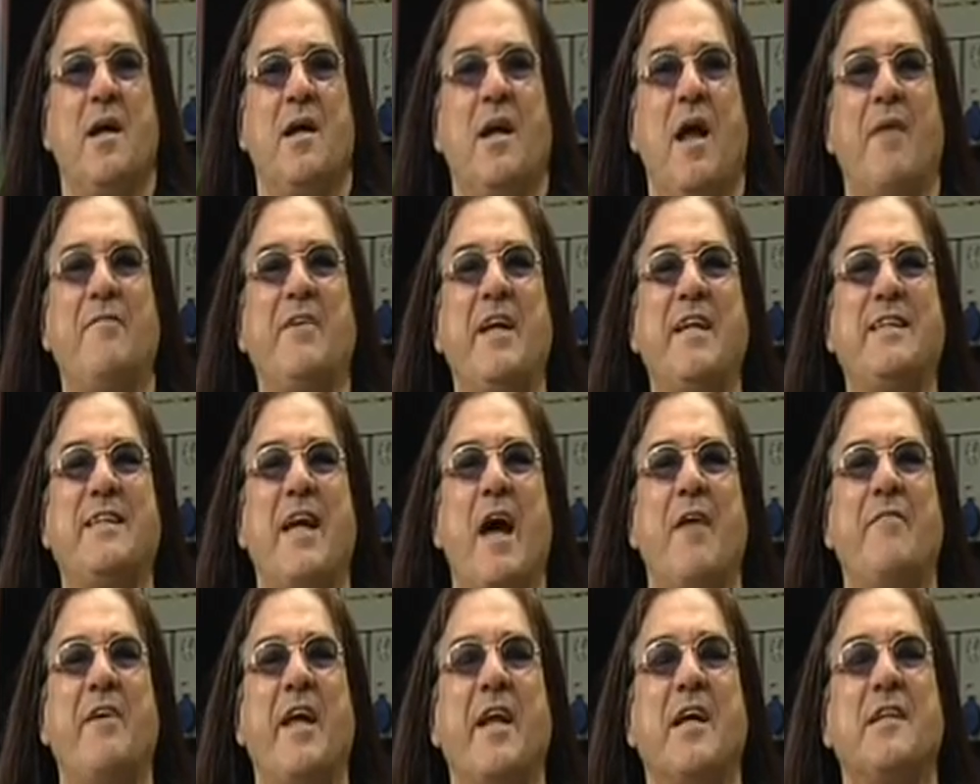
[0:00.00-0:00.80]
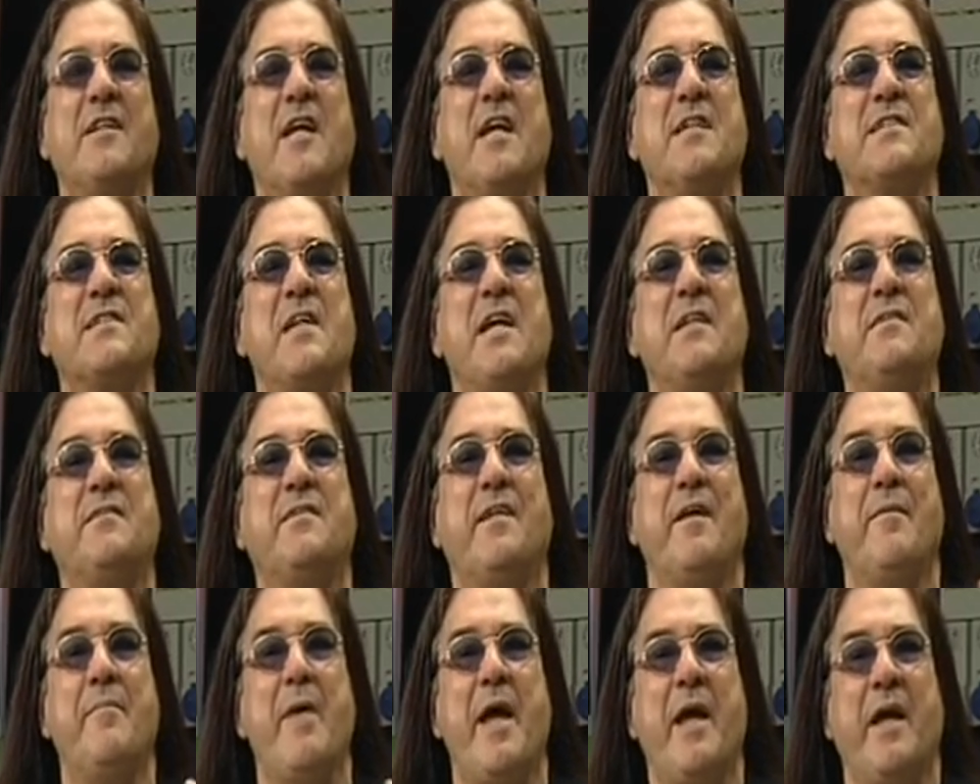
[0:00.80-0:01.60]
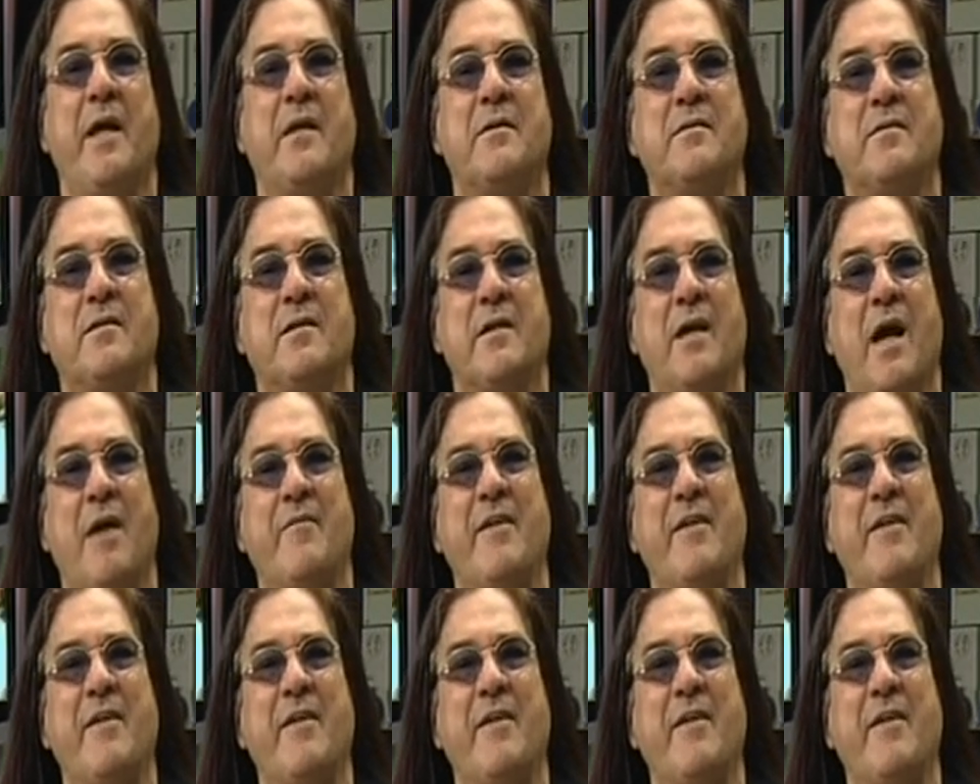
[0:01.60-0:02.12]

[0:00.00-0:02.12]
la vita è avere dei sentimenti,